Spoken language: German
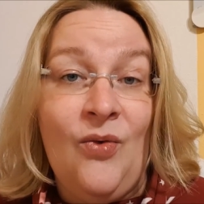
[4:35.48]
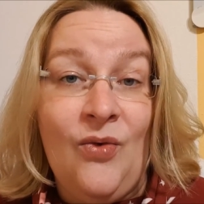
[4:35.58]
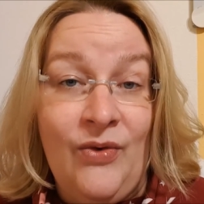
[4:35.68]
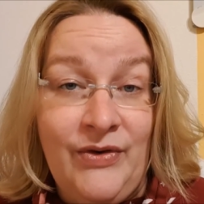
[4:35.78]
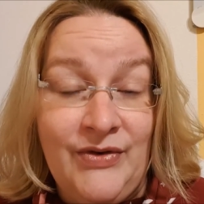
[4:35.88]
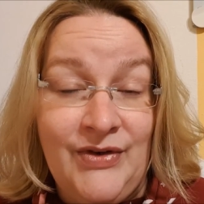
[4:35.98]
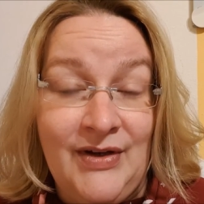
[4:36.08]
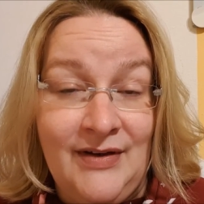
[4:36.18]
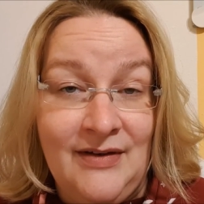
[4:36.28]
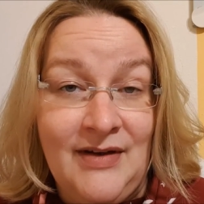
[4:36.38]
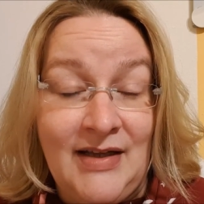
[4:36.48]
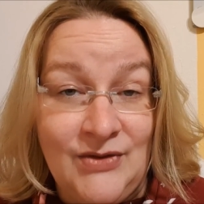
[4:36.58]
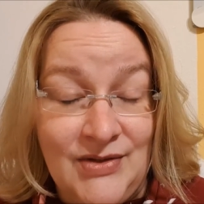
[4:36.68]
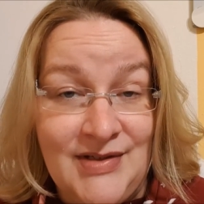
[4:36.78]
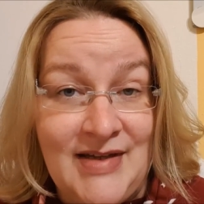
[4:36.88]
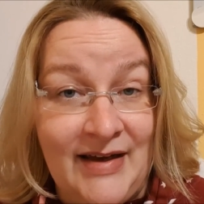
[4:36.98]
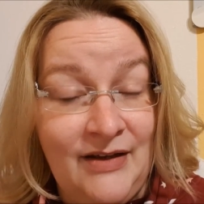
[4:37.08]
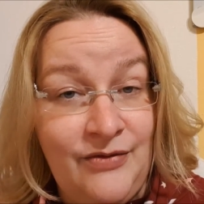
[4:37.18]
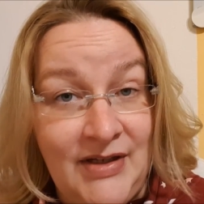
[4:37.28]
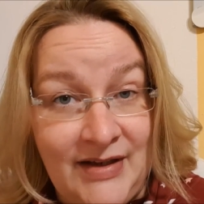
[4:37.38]
und äh, ansonsten sage
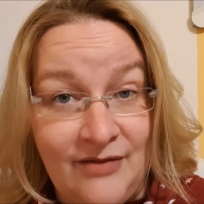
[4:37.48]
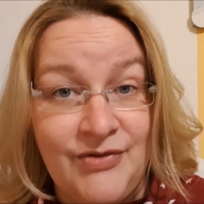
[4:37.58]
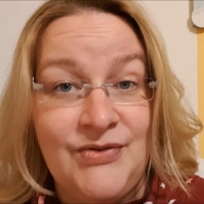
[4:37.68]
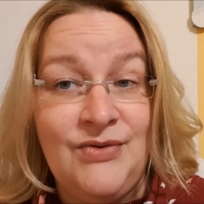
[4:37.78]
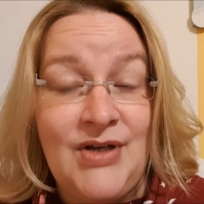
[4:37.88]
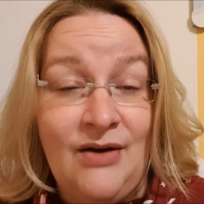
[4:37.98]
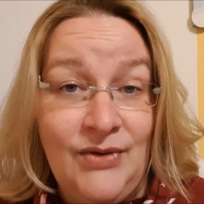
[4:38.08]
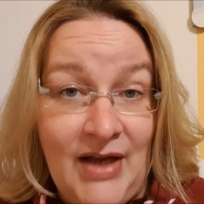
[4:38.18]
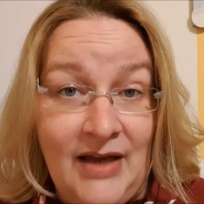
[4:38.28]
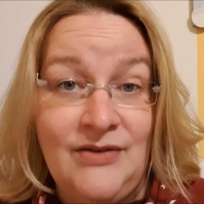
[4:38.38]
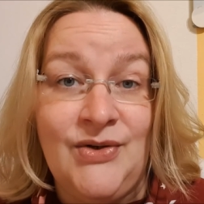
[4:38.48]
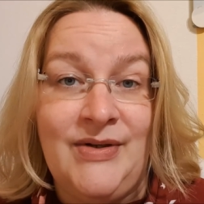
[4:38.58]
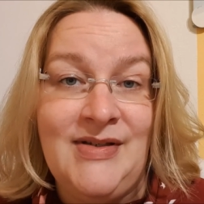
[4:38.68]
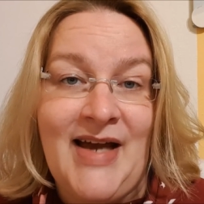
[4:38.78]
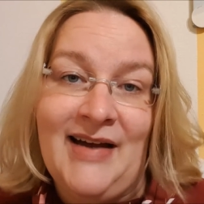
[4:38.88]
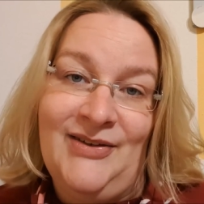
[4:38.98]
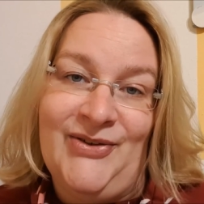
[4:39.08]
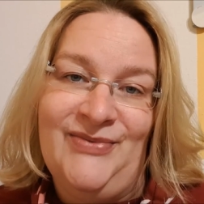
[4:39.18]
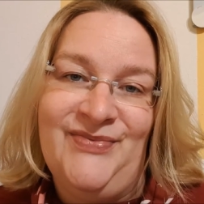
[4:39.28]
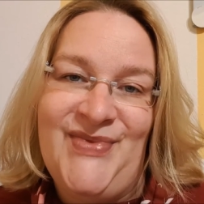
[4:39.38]
ich vielen Dank fürs Zuschauen und einen tollen Tag
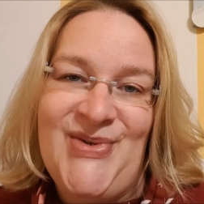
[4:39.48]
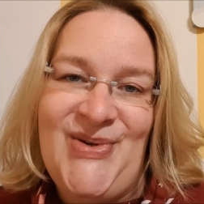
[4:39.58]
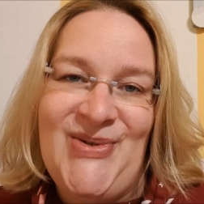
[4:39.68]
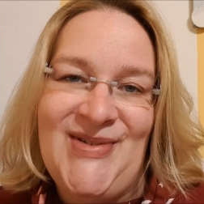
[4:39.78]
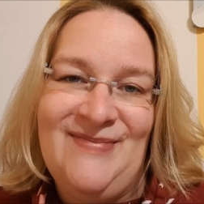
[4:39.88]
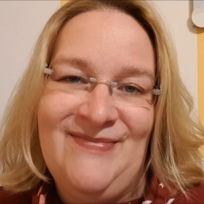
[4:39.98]
noch. Tschüss!